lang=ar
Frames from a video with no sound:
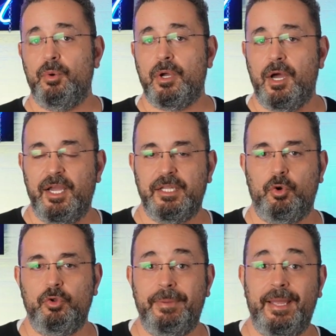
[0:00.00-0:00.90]
قائد
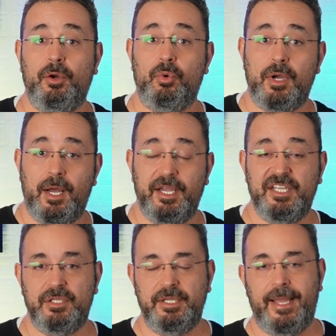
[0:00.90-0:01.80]
او يبايعوا
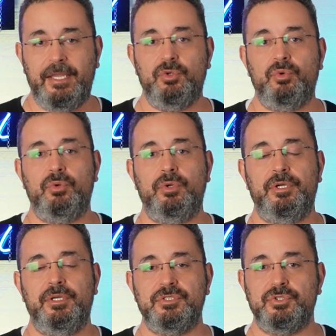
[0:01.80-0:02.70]
قائد يعينوا
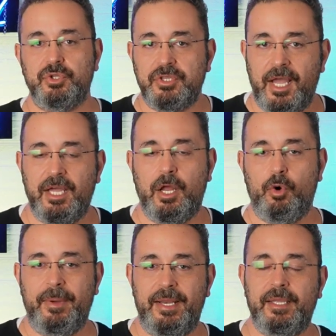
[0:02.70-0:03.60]
آه، سلطان او
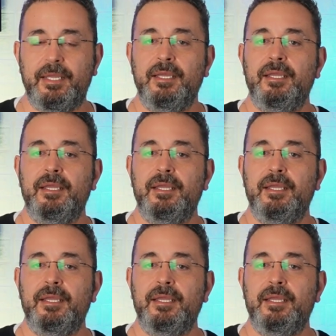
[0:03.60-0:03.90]
ملك